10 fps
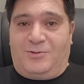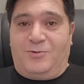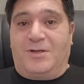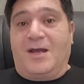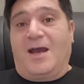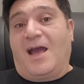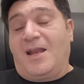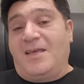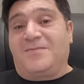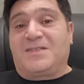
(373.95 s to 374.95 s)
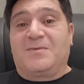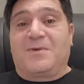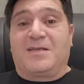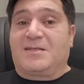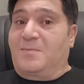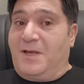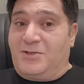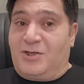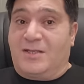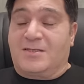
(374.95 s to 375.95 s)
Только алиевским
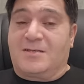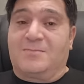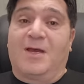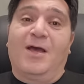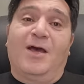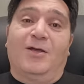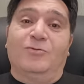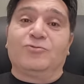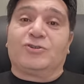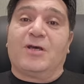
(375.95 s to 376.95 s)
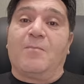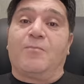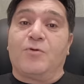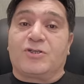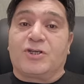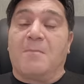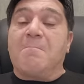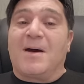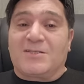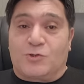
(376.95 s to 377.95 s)
азербайджанцам нужно больше
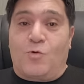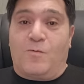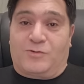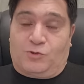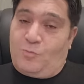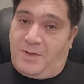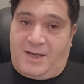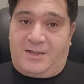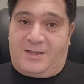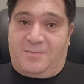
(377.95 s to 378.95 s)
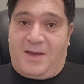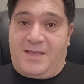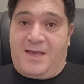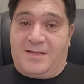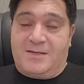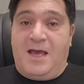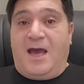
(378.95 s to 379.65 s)
мозгов, чтобы это понять.